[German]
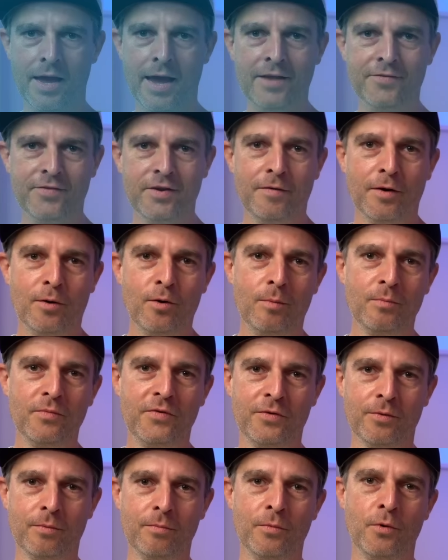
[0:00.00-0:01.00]
Herzlich willkommen
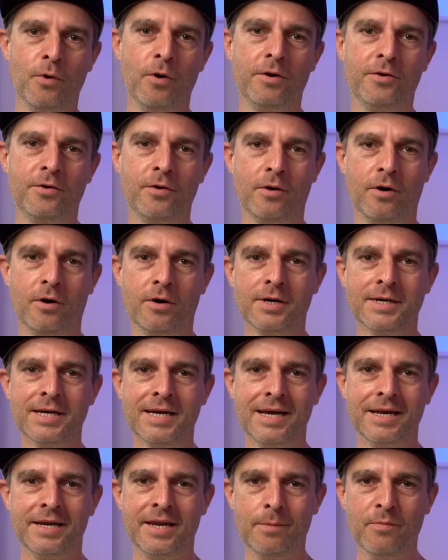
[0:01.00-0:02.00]
zum Nerd Talk,
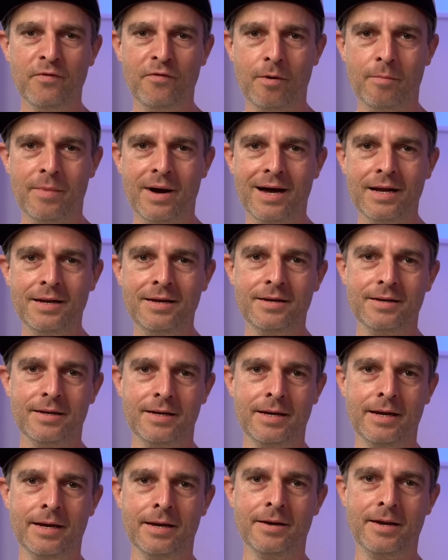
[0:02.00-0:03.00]
dem Format,
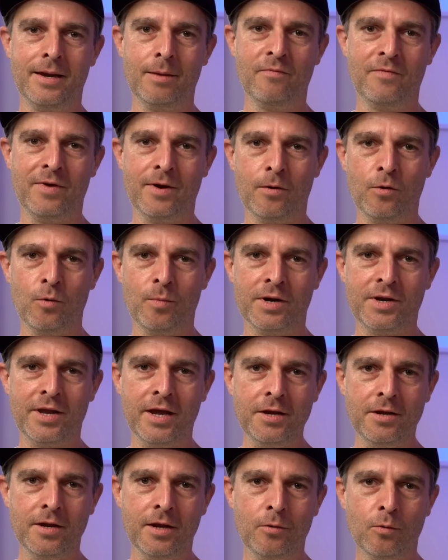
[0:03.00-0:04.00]
indem wir über
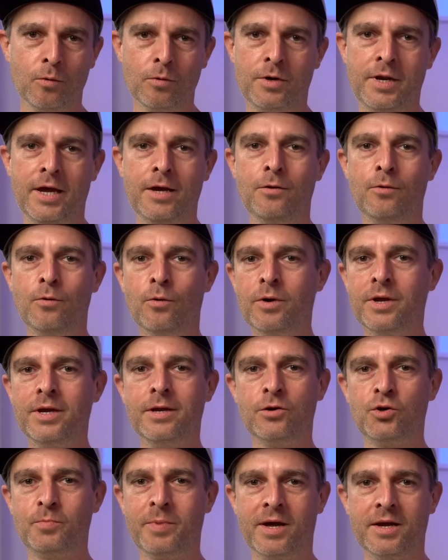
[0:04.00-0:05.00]
Technik und
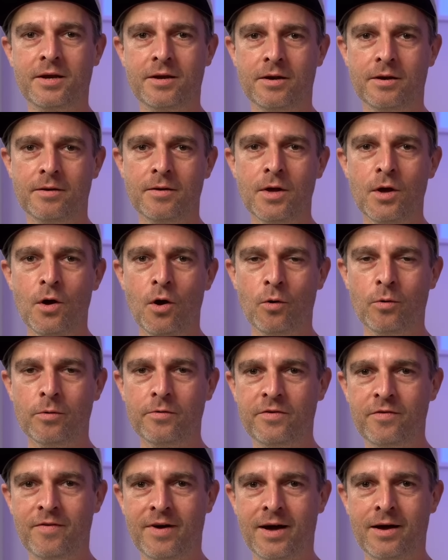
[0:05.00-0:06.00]
Technologien sprechen. Und
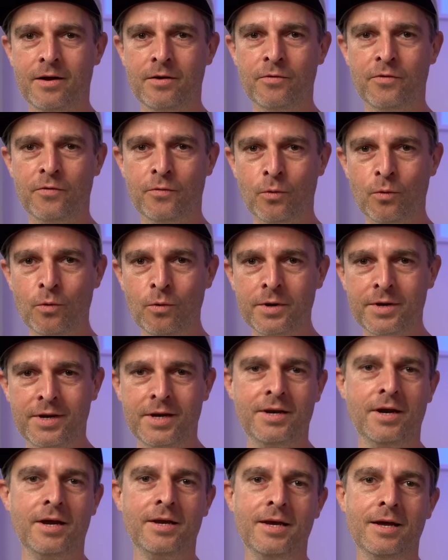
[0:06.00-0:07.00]
zwar so
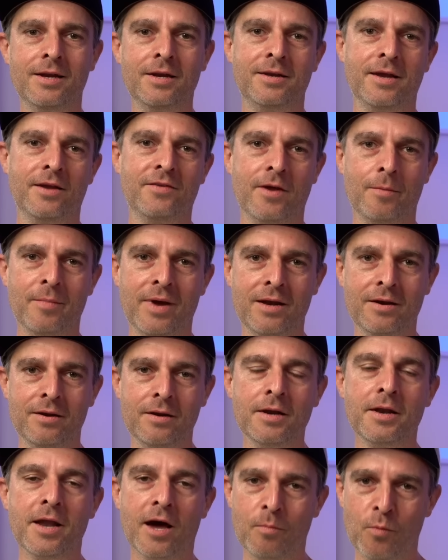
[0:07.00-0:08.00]
detailliert, dass am Ende
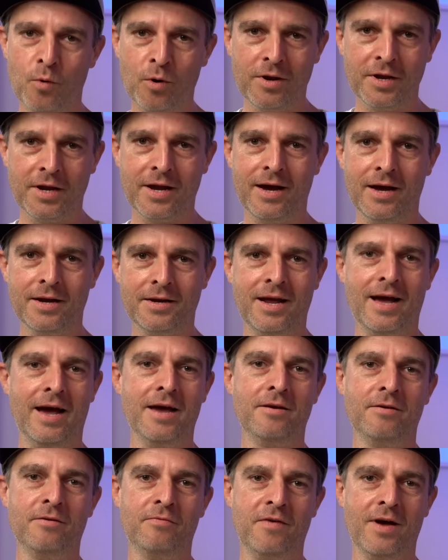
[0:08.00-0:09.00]
nach Möglichkeit
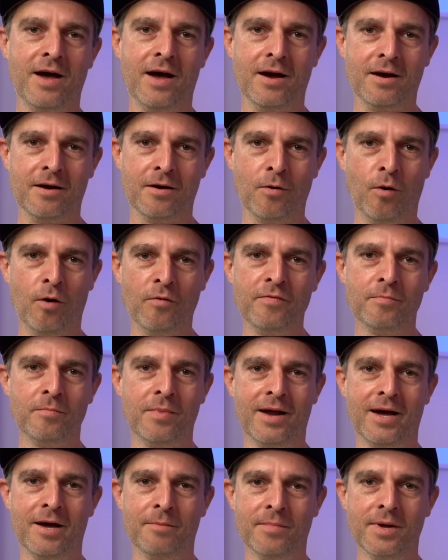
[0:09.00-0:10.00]
keine Fragen offen
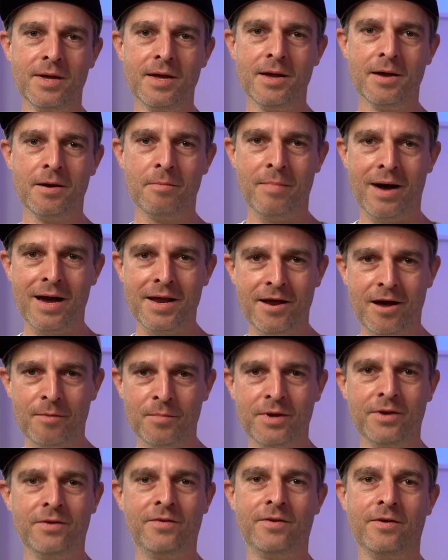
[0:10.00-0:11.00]
bleiben. Mein Name
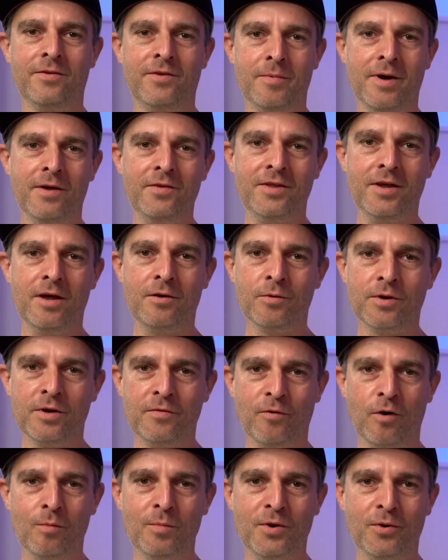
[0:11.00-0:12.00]
ist Sebastian und ich
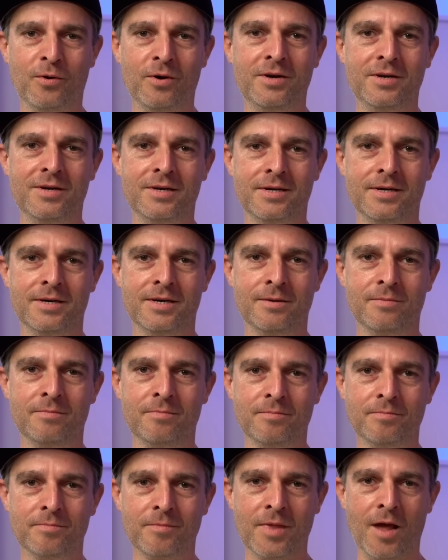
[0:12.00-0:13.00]
freue mich heute
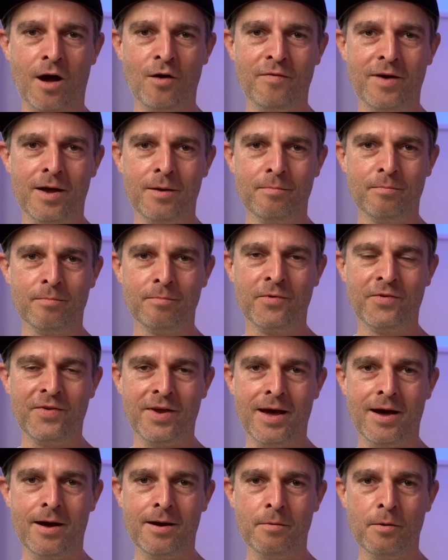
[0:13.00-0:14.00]
ähm, auf ein
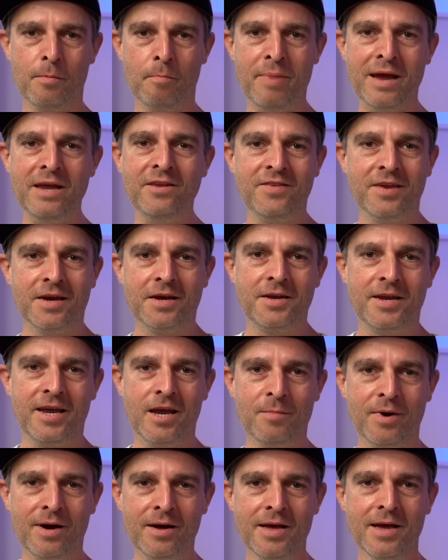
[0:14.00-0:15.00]
sehr basic
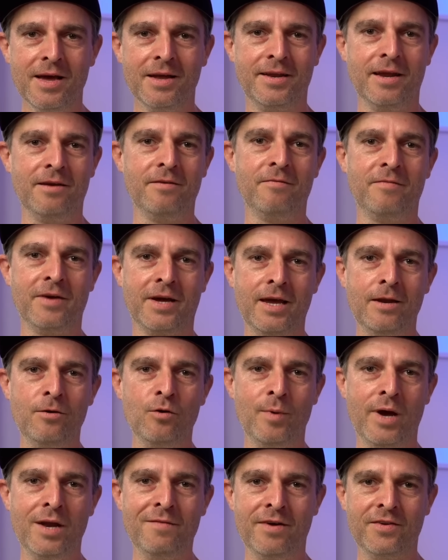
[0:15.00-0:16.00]
Thema, denn wir reden
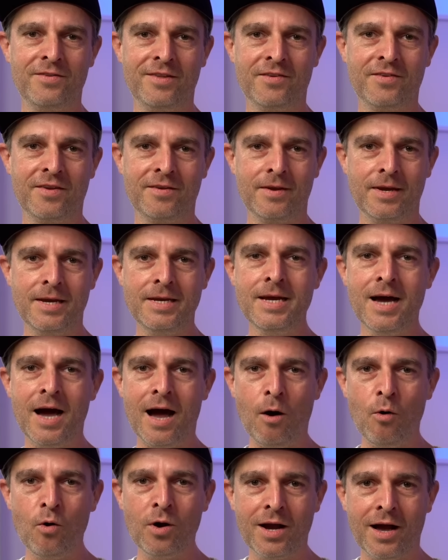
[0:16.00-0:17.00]
über etwas, das ihr
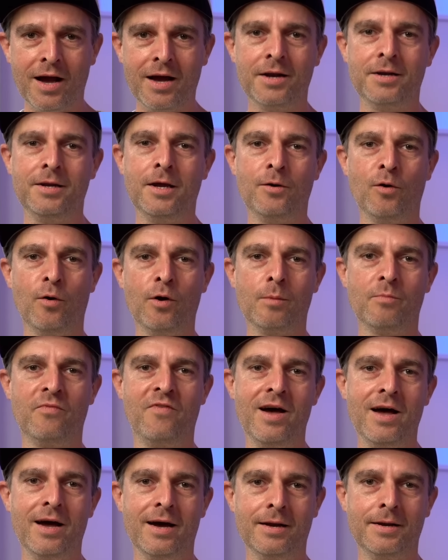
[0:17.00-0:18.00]
auch garantiert in eurem
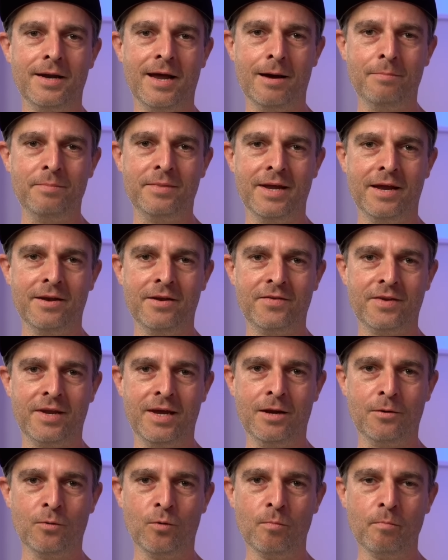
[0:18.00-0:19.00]
Fahrrad habt, denn es
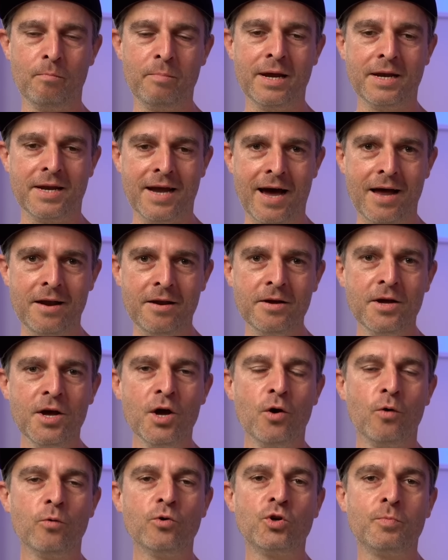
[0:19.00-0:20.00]
geht um Pedale
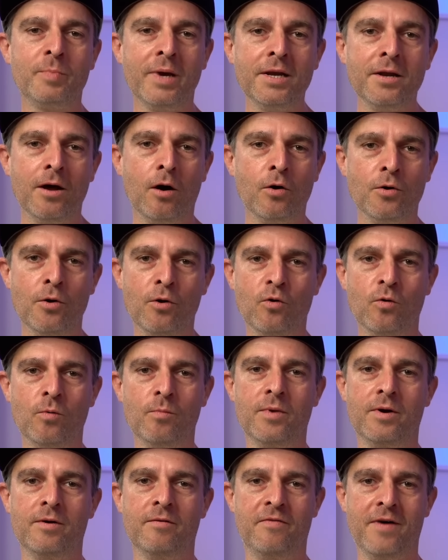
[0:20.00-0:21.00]
und später auch noch
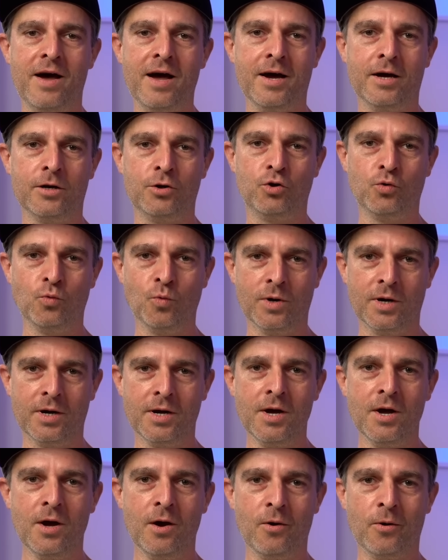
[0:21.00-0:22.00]
um äh, Fahrradschuhe.
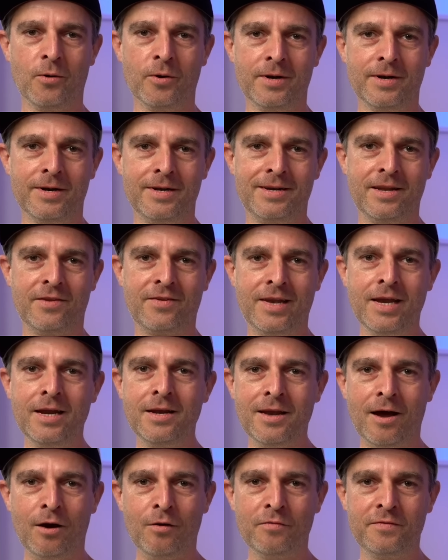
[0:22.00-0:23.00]
Und das
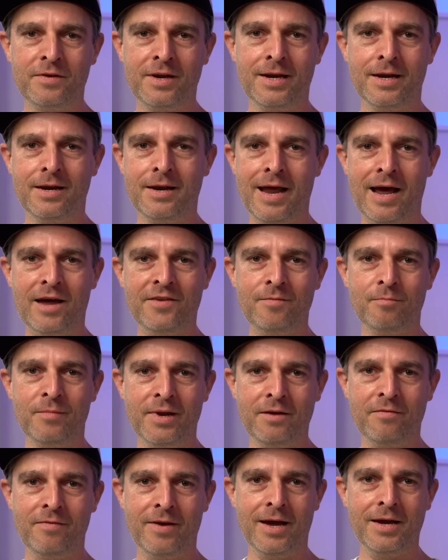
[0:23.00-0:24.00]
klingt auf den ersten
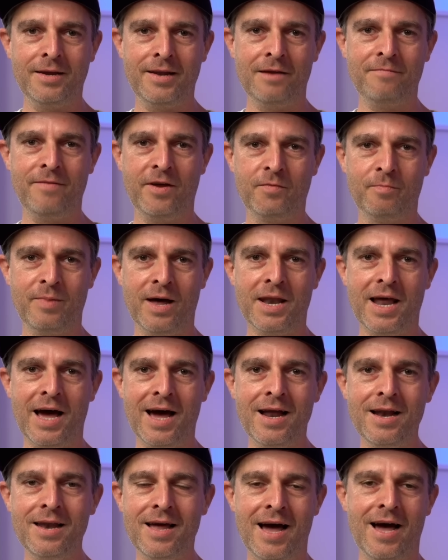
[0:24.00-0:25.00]
Blick vielleicht etwas
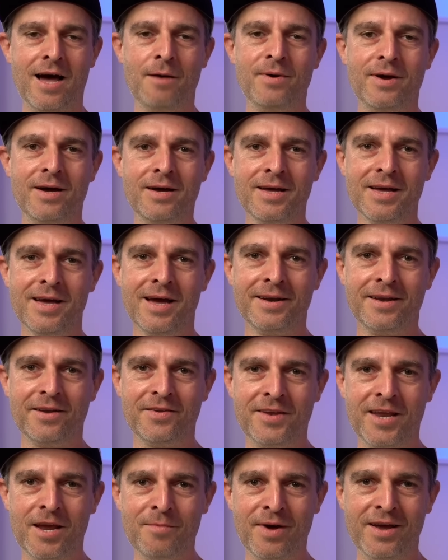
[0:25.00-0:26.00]
banal, aber das
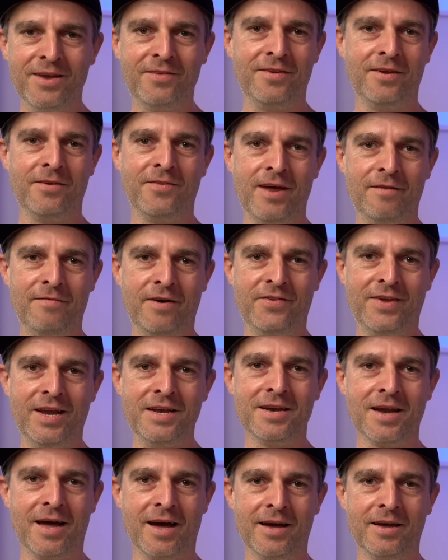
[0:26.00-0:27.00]
Thema ist sehr
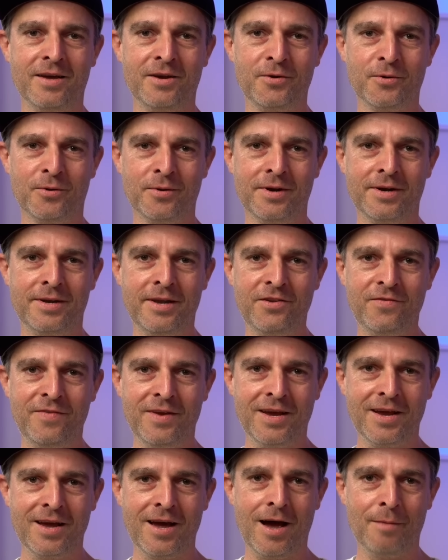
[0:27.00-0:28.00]
facettenreich und
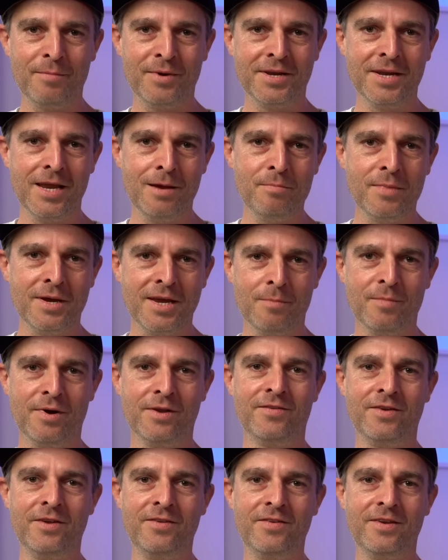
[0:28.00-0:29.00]
deswegen habe ich neben mir
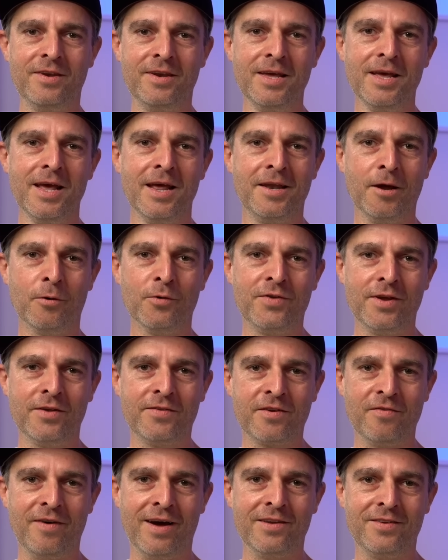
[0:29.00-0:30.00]
jemanden sitzen, der uns jetzt
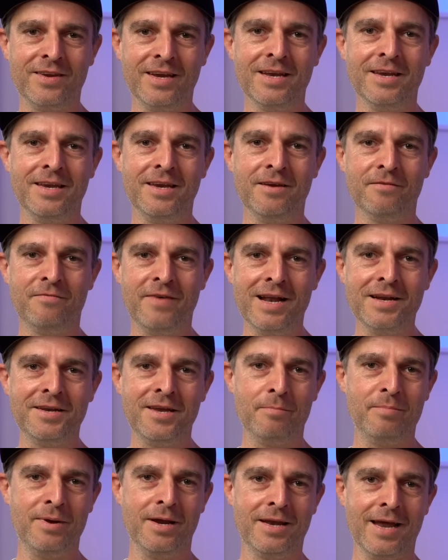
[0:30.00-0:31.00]
quasi in die Welt der
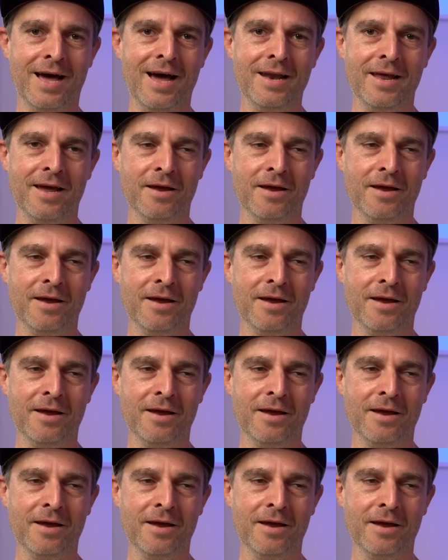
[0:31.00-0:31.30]
Pedale